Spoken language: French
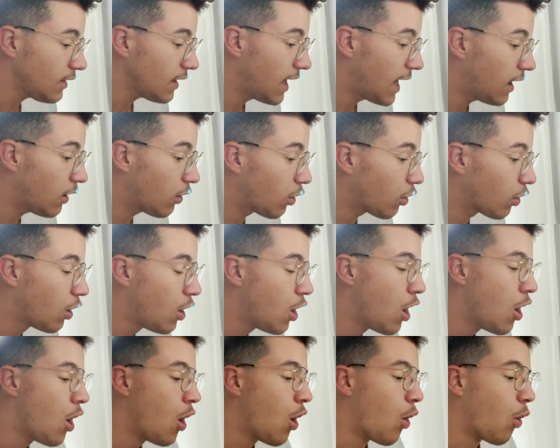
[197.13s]
Alors,
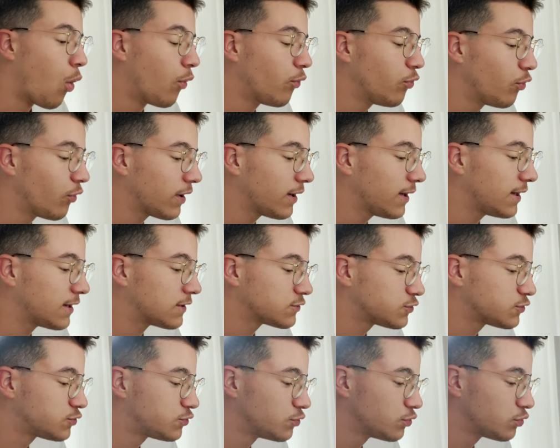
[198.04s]
on aurait un
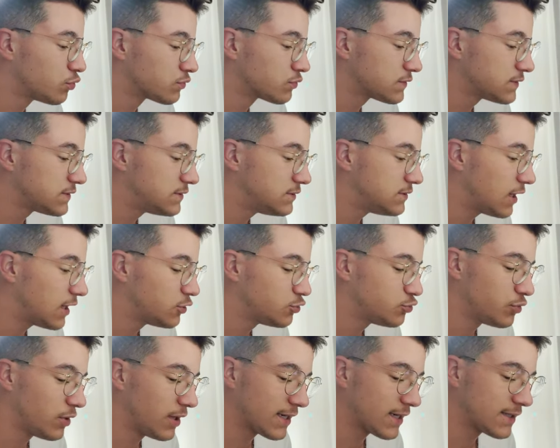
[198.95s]
second signal
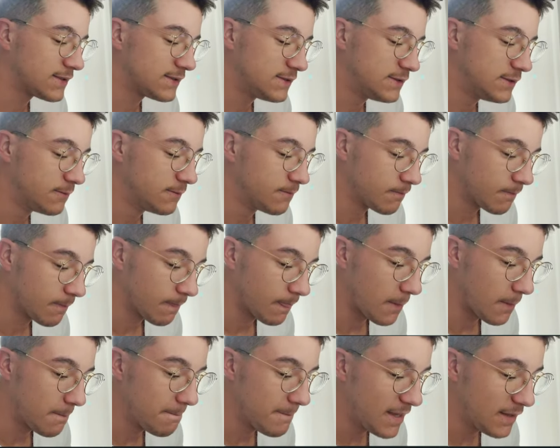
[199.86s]
du RSI.
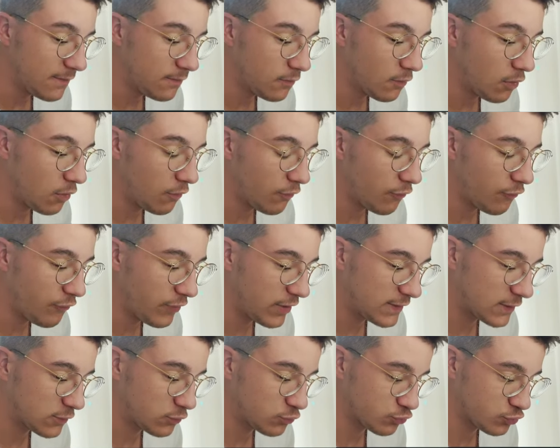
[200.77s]
Maintenant,
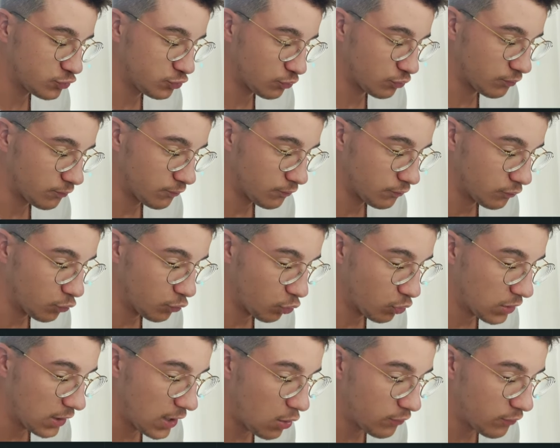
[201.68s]
faites attention.
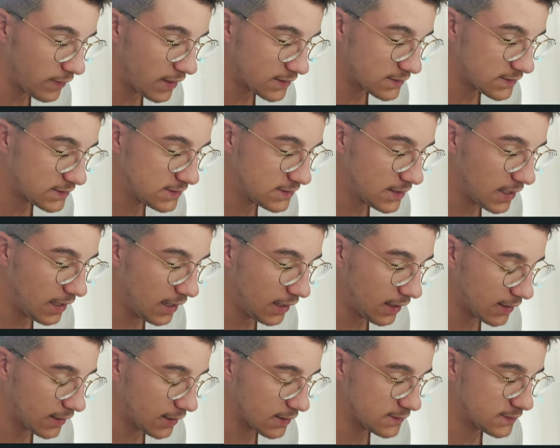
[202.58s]
Donc là, on a un signal
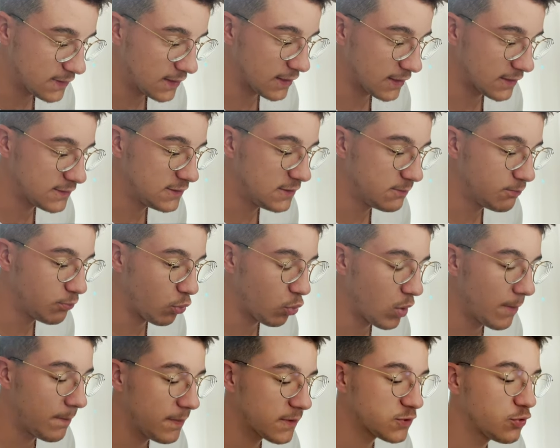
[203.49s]
RSI.
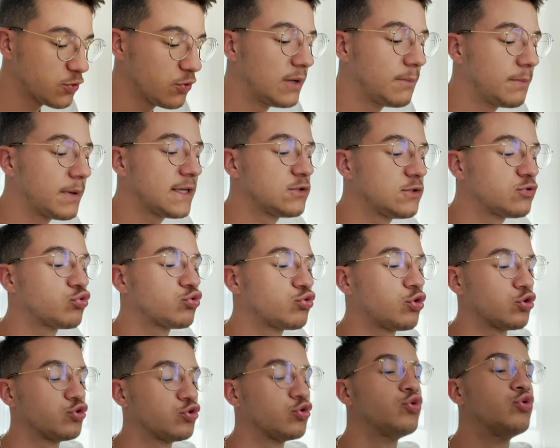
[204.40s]
Pourquoi Parce que les prix
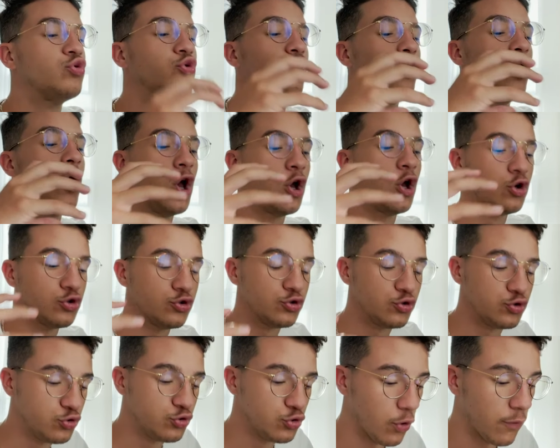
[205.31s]
sont en zone de
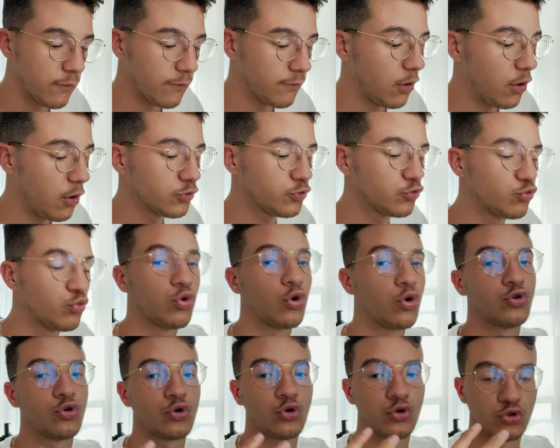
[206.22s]
survente,
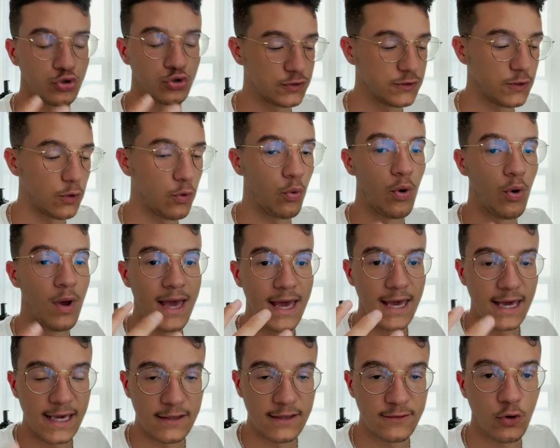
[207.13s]
donc entre 0
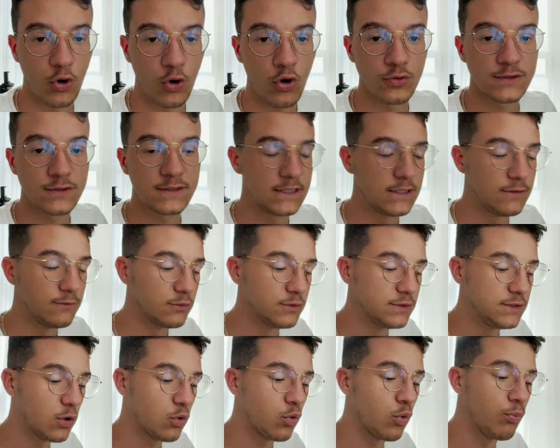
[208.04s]
et 30, ce qui veut
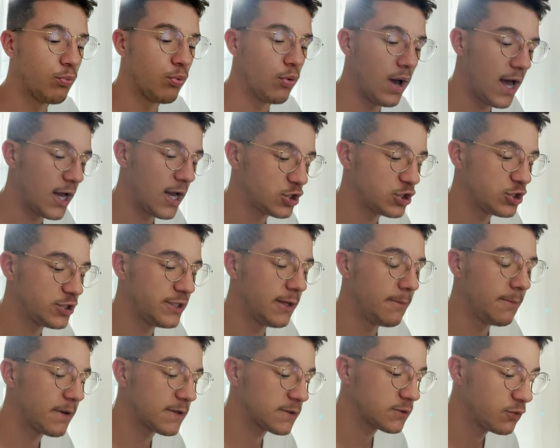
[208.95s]
dire qu'on peut
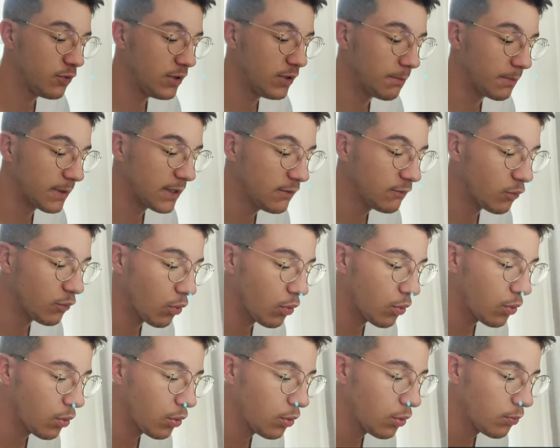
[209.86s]
acheter parce que les prix vont
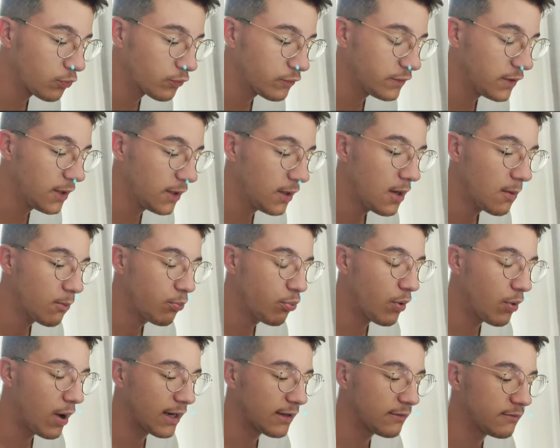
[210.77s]
remonter
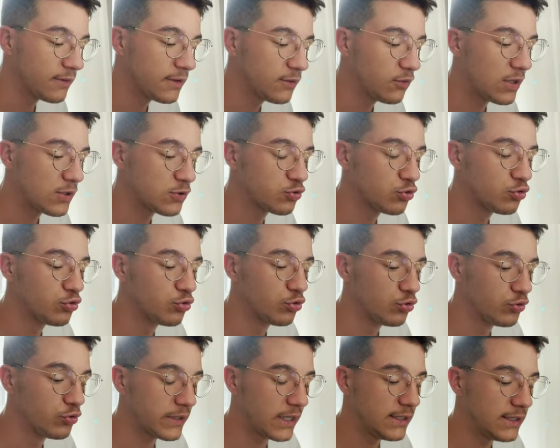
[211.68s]
pour arriver dans la zone de
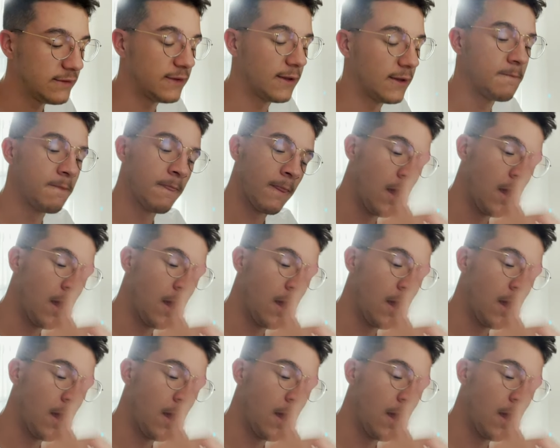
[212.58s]
neutralité.